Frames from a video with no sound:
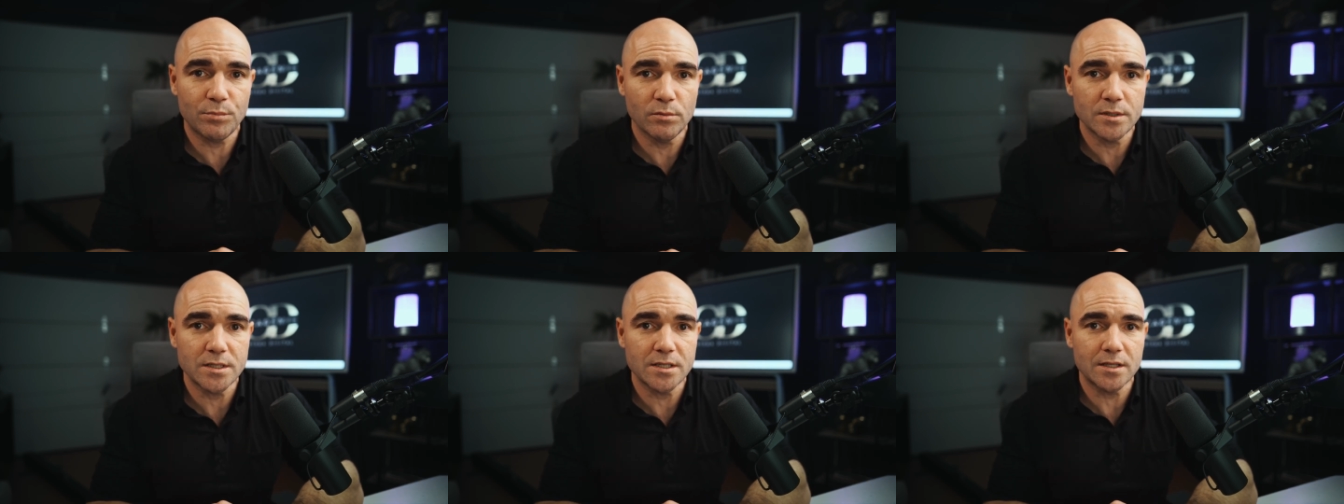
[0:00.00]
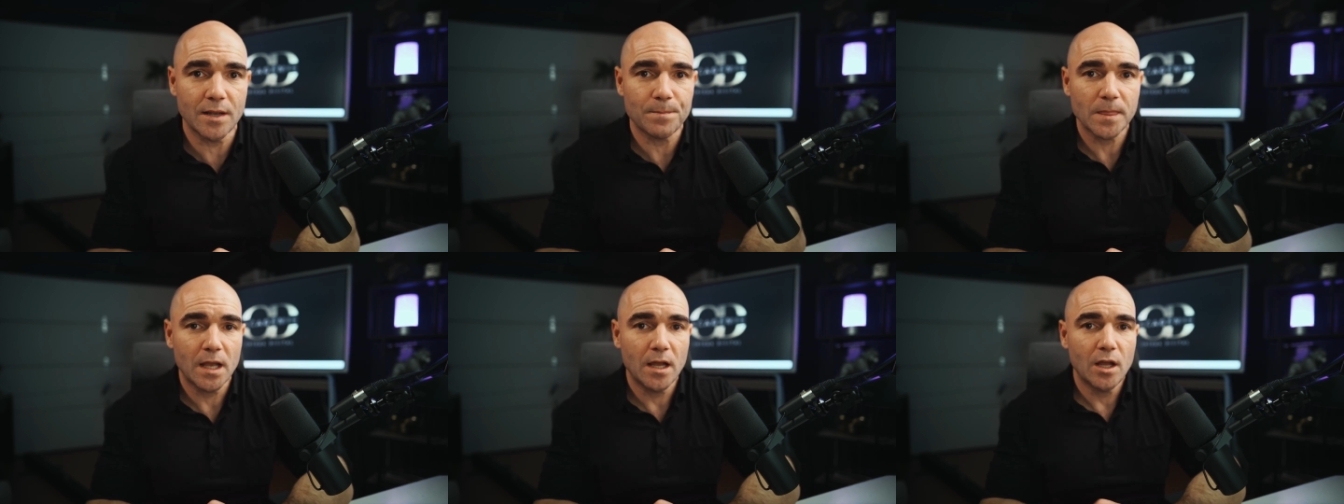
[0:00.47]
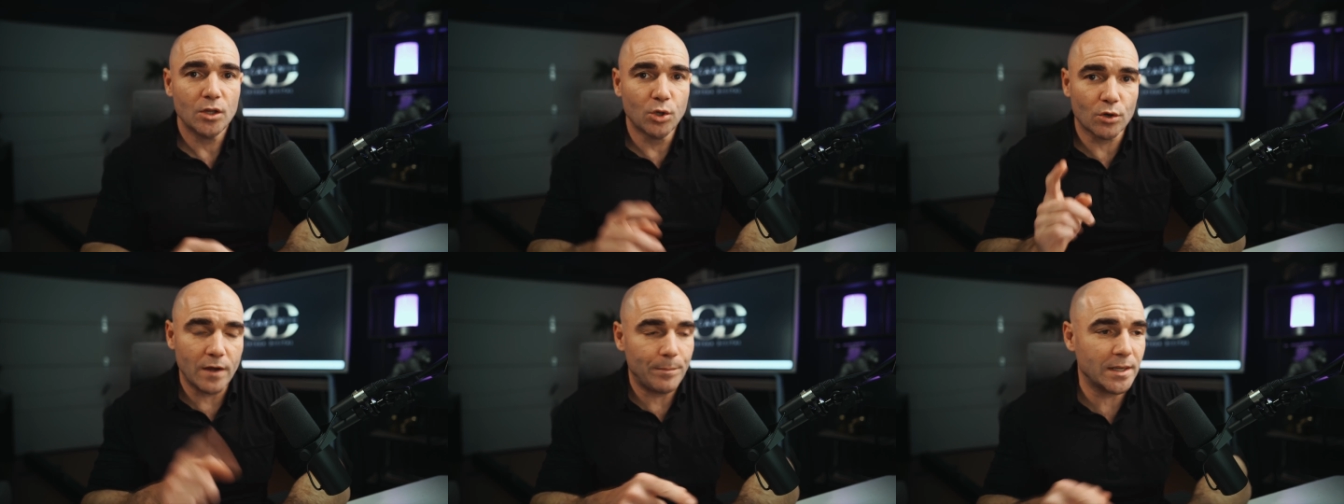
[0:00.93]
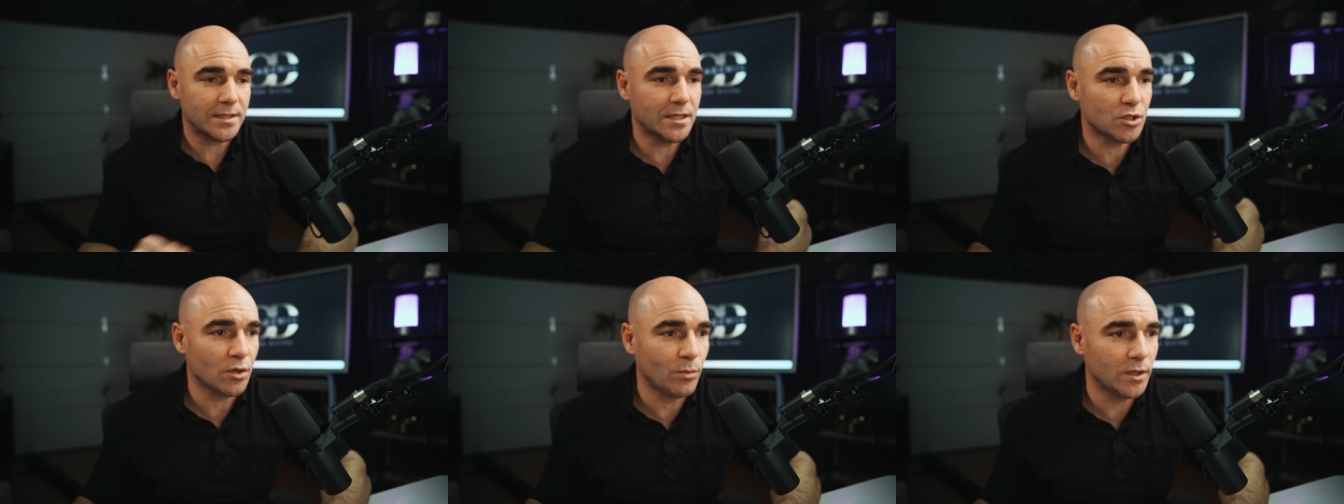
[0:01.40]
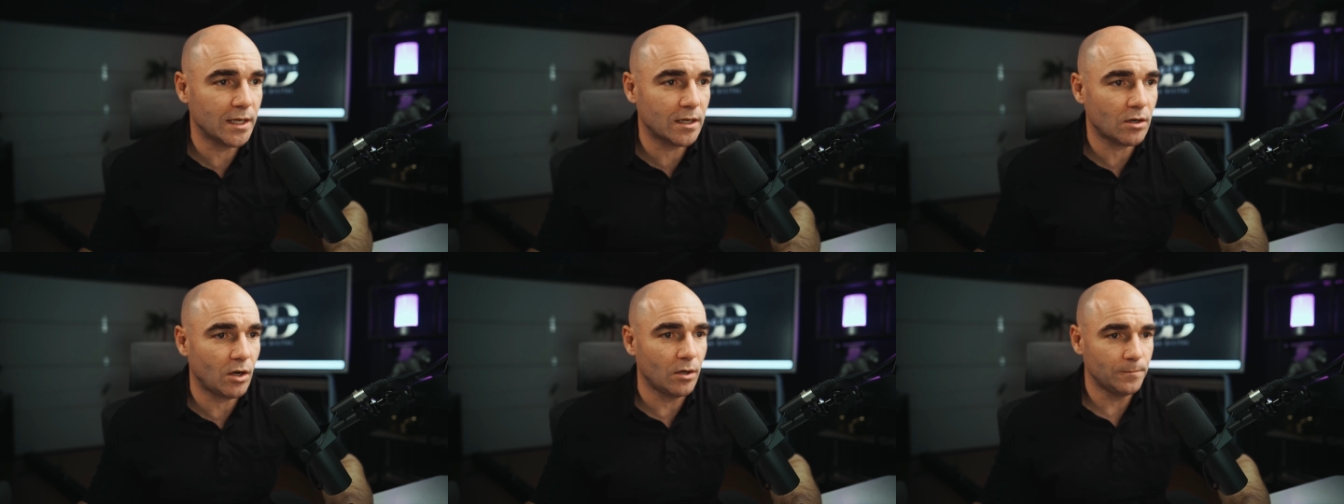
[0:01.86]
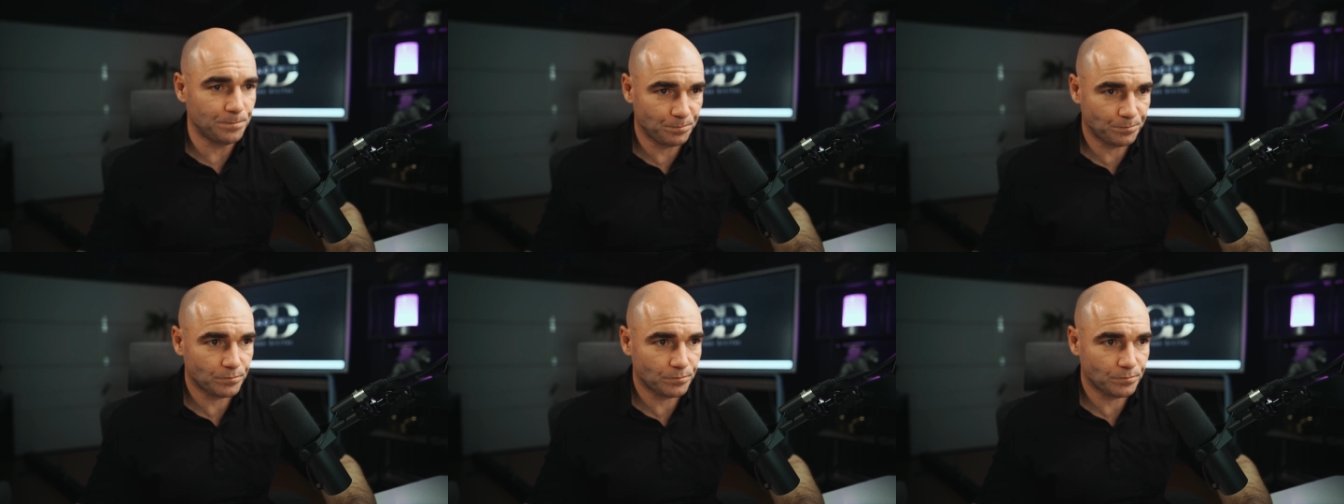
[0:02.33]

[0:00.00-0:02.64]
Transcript: publicités. Donc on va passer sur mon écran